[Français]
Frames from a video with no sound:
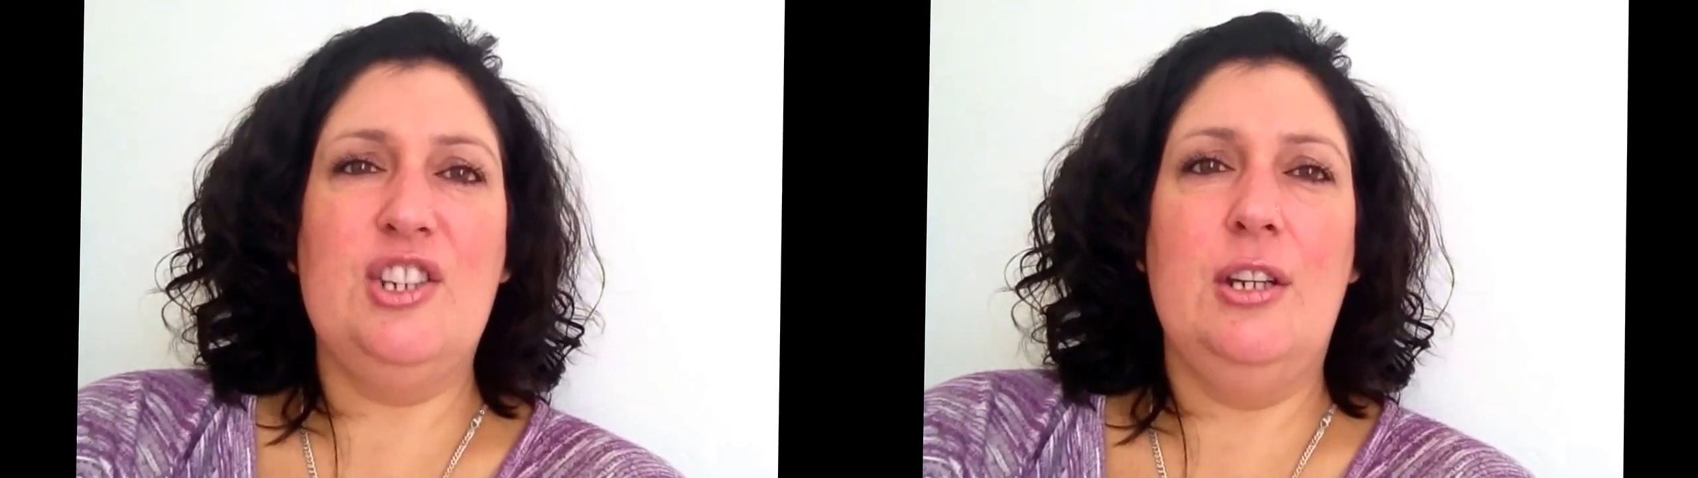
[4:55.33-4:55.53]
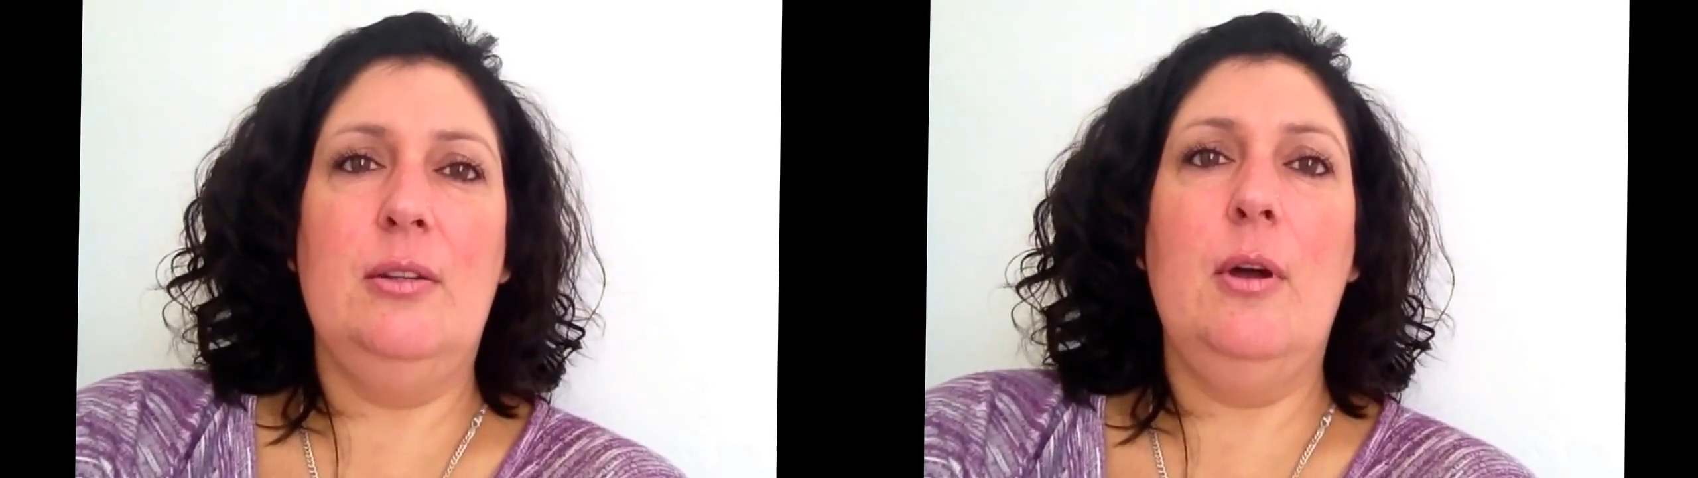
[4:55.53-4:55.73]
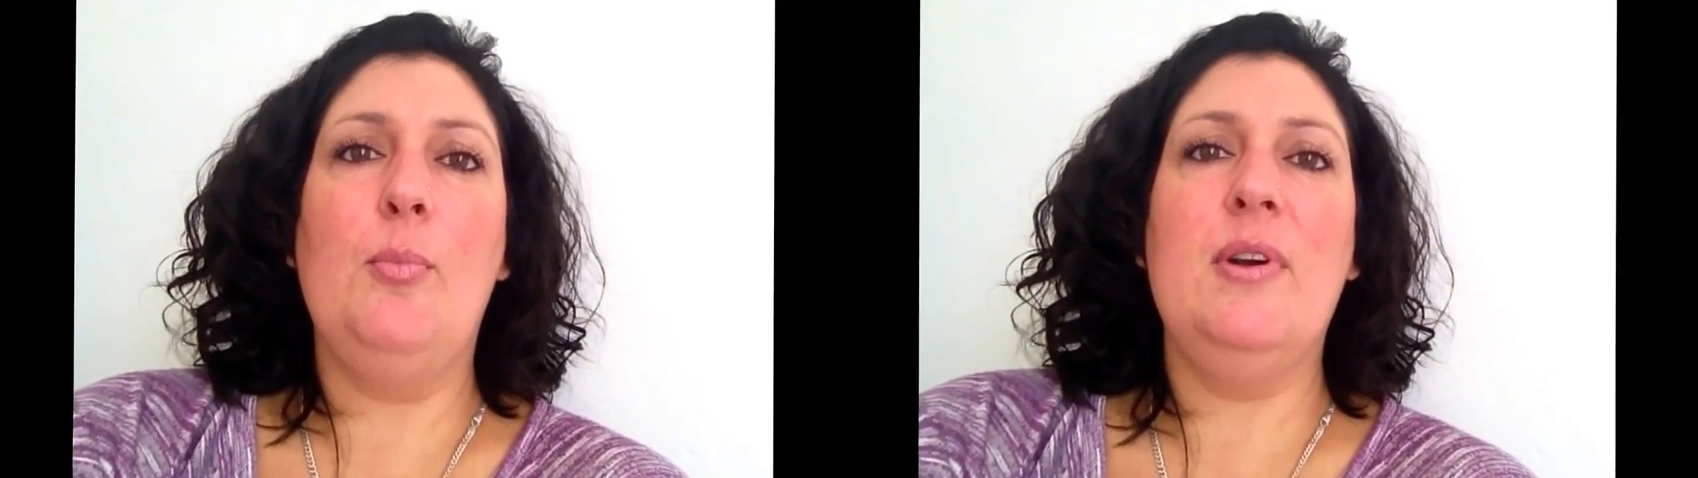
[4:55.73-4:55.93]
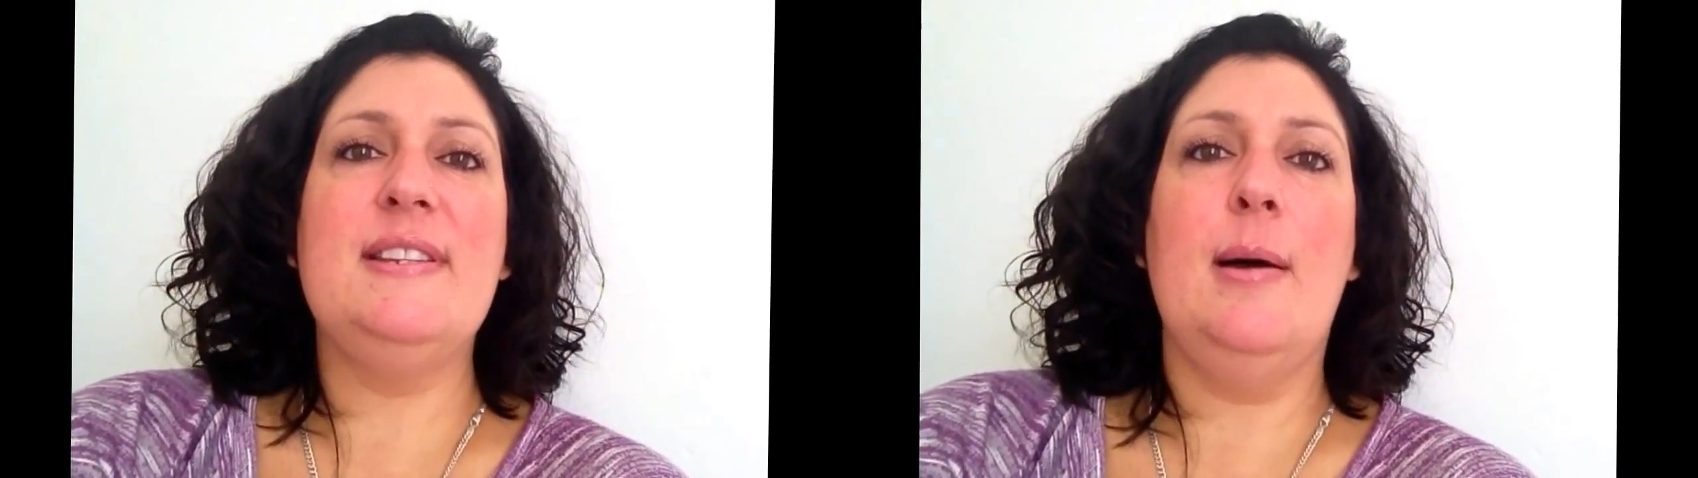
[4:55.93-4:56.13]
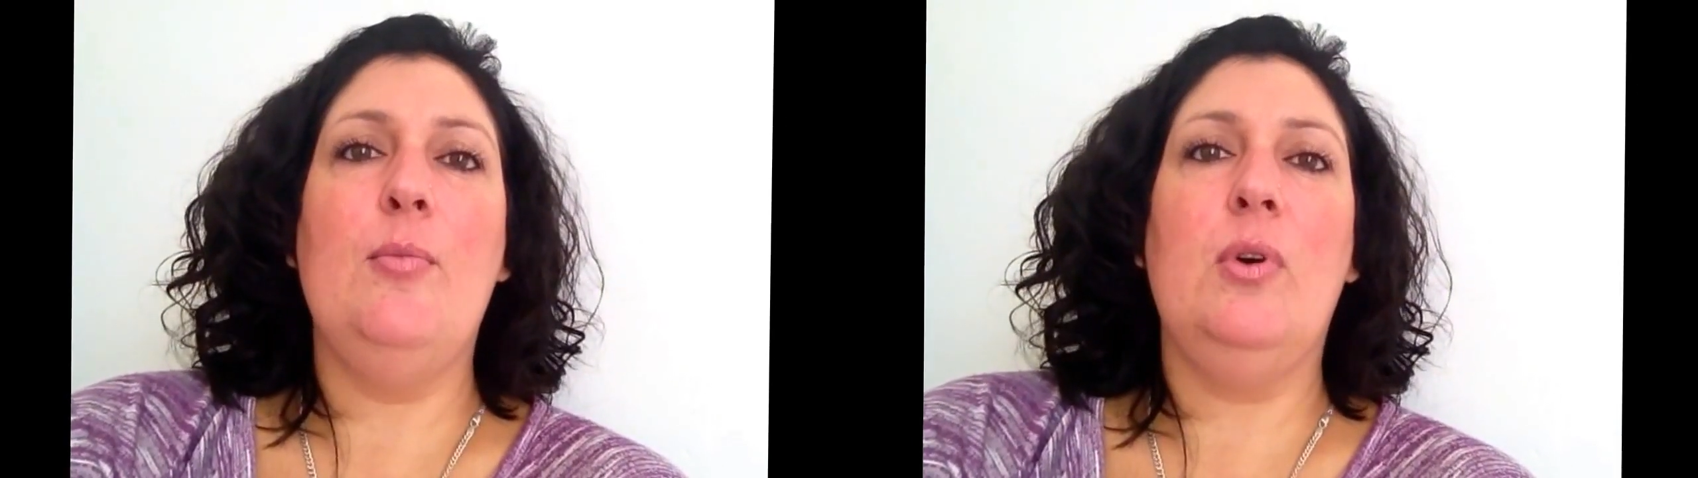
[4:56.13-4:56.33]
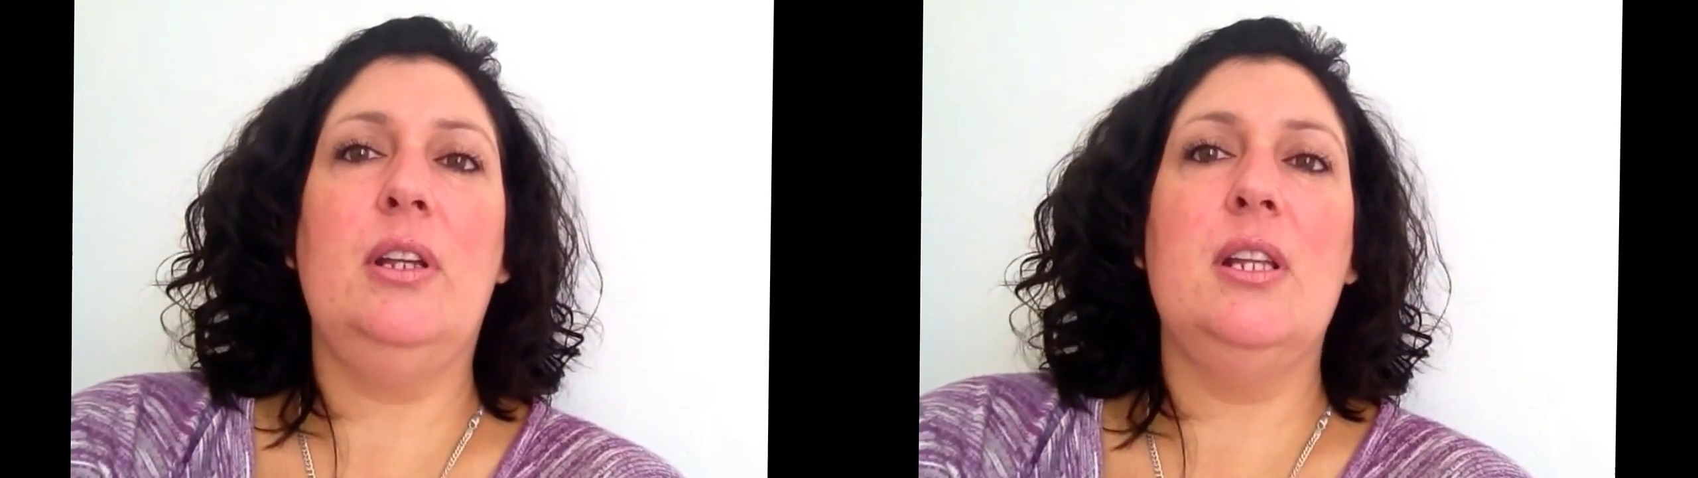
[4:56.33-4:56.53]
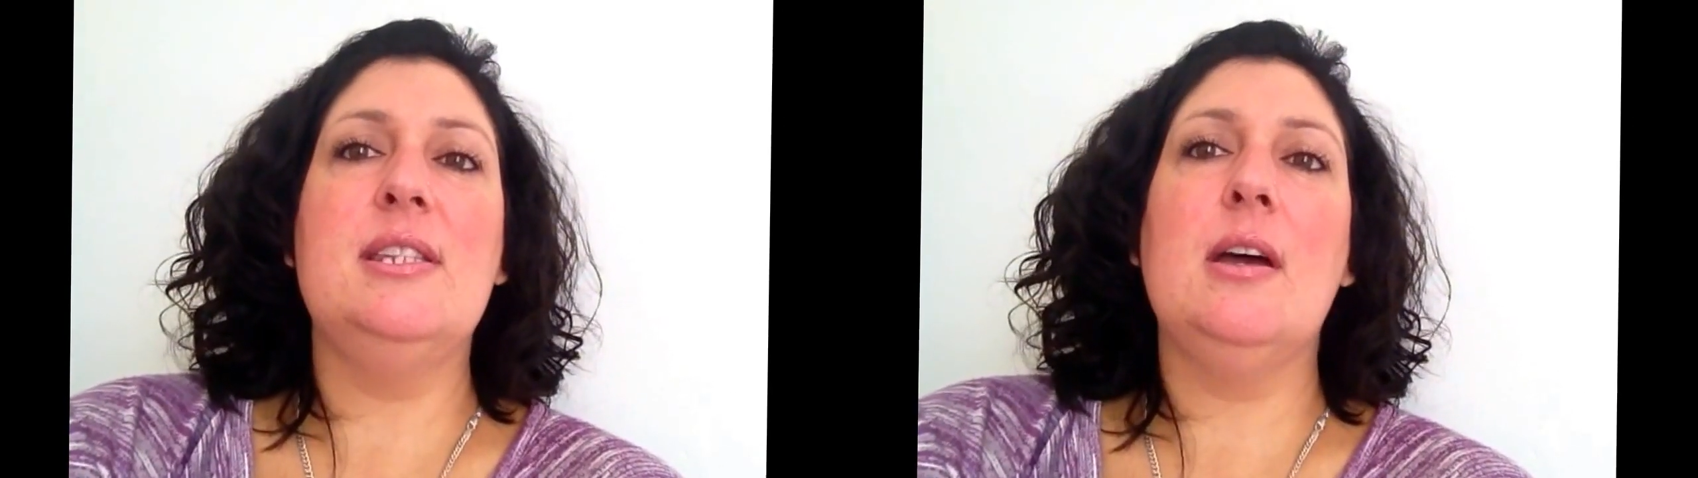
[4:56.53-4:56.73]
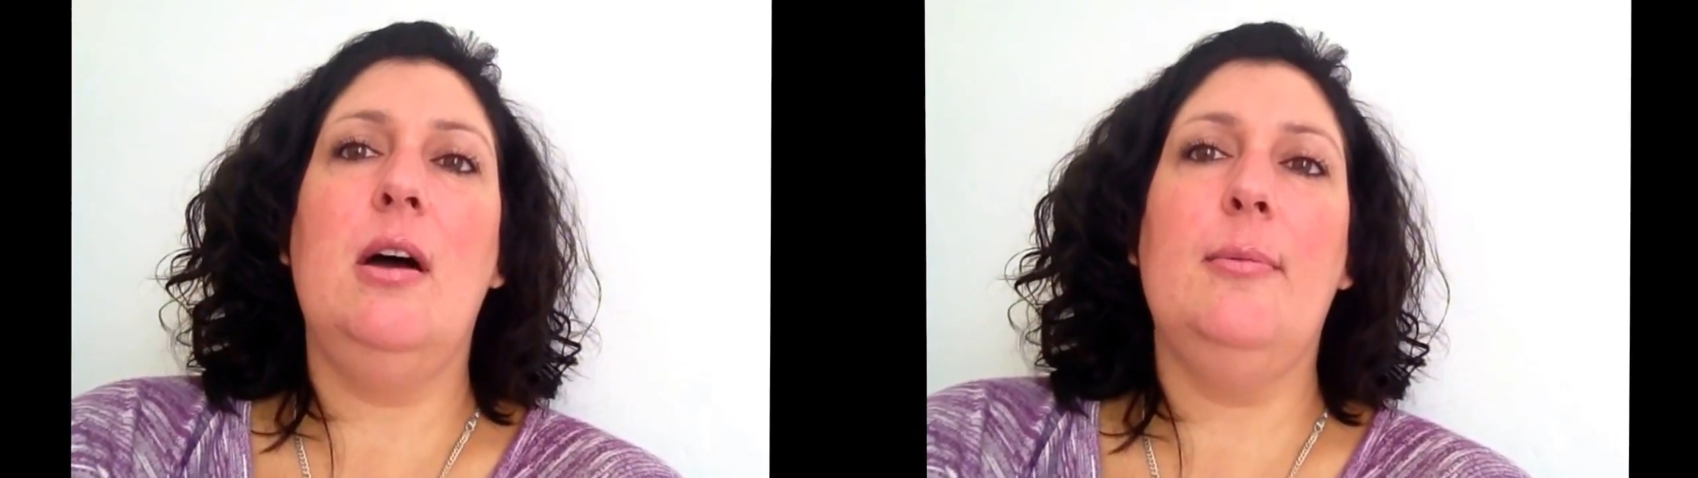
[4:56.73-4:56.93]
J'ai de moins en moins de
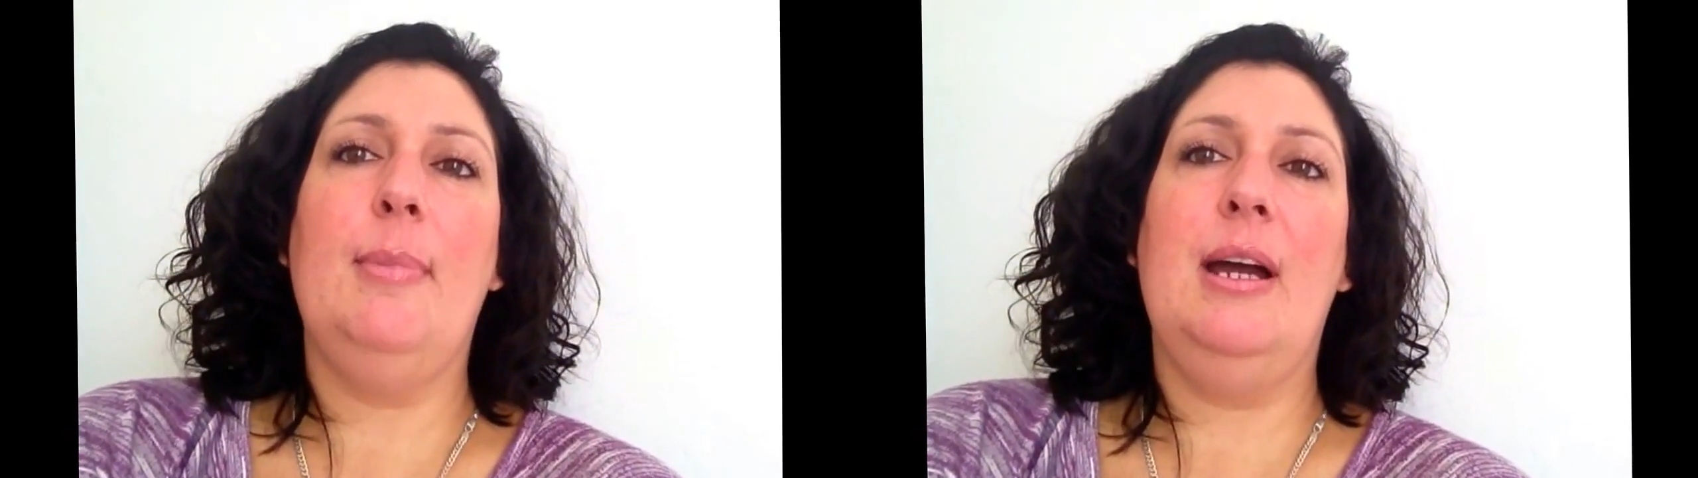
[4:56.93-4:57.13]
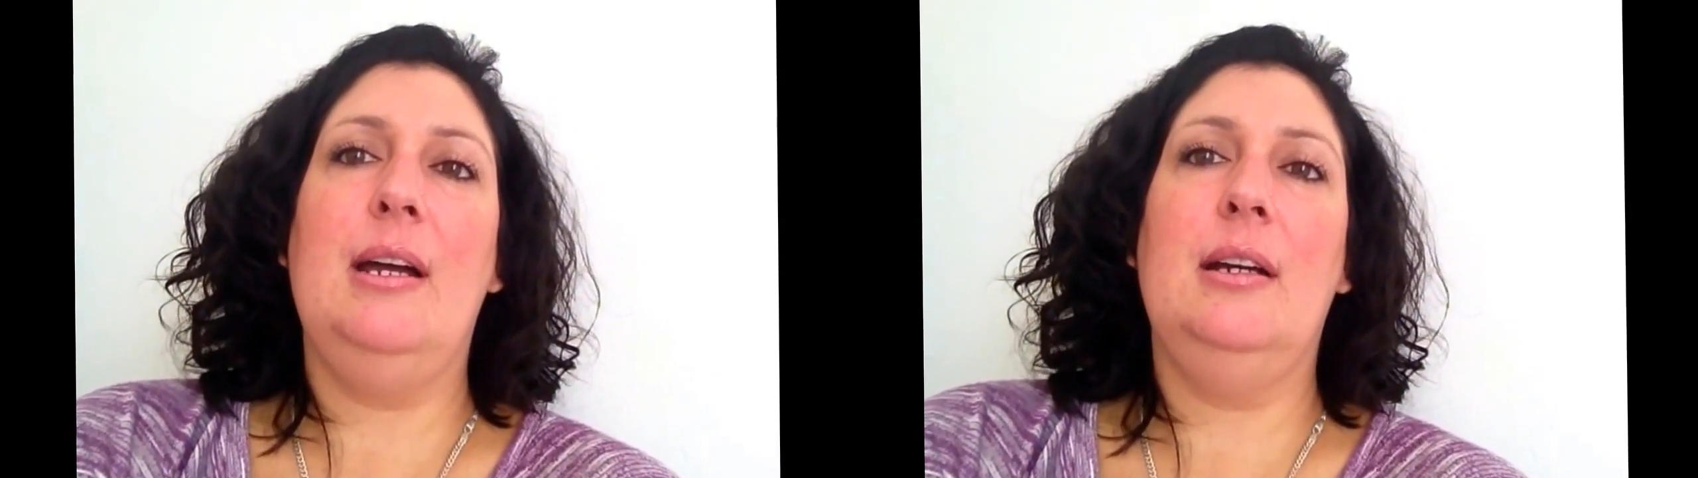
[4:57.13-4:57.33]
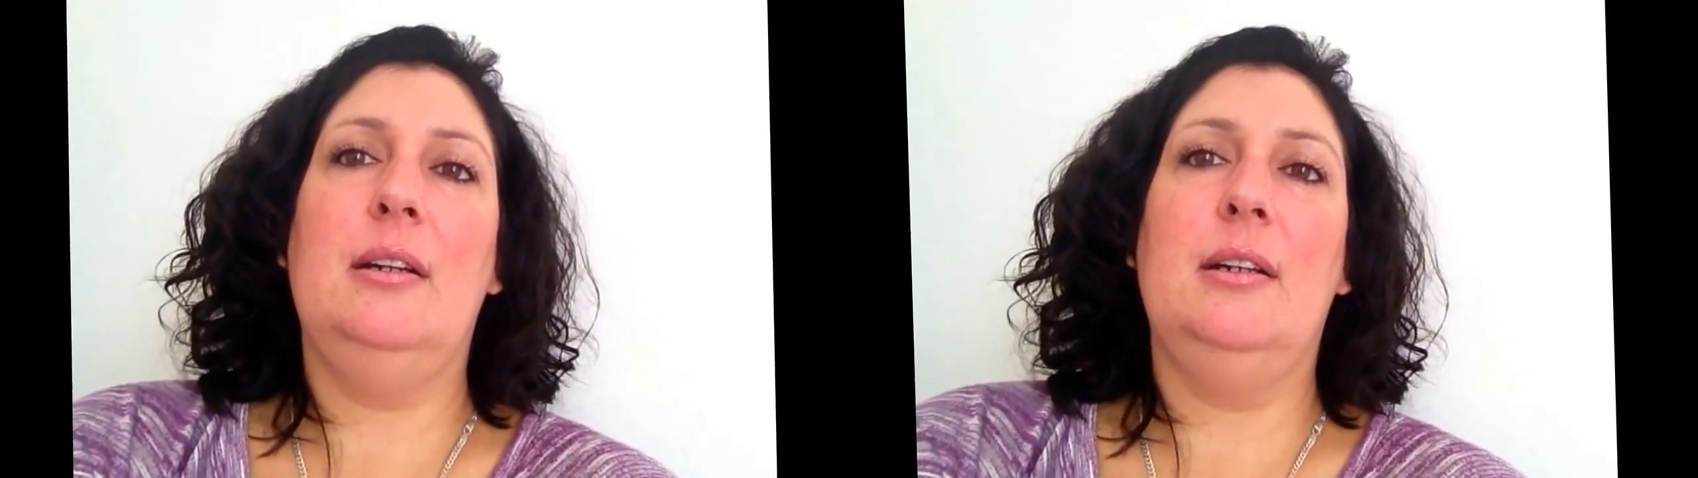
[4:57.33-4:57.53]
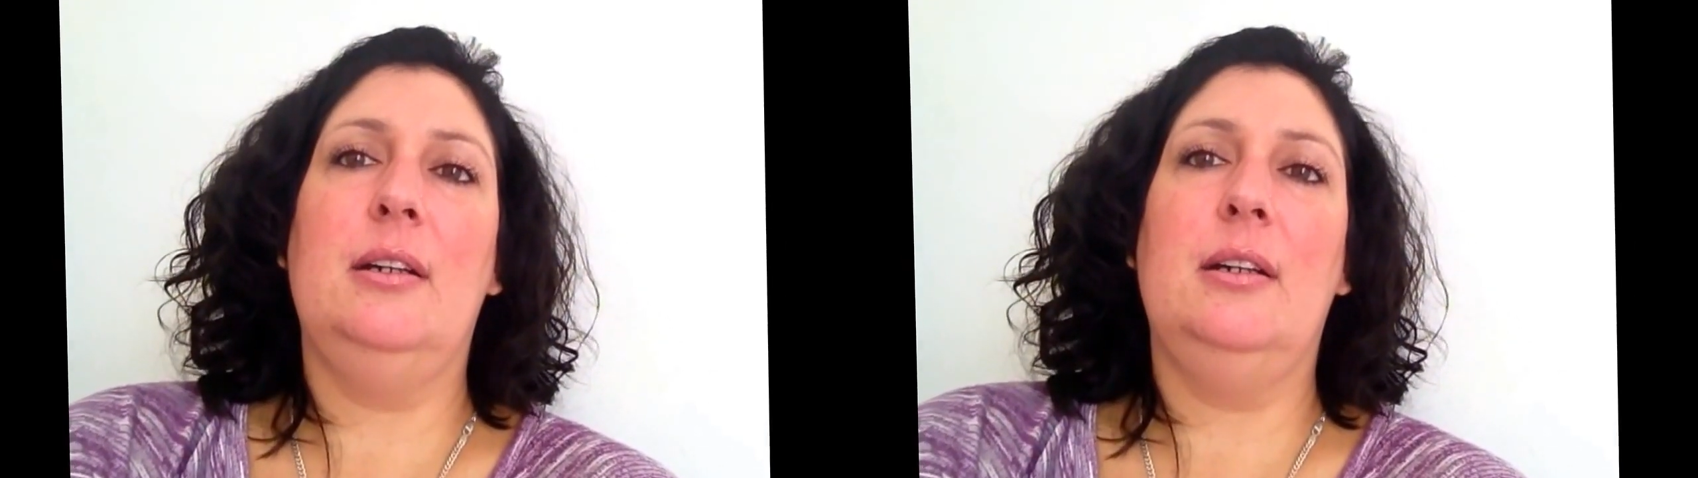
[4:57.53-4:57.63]
tiraillements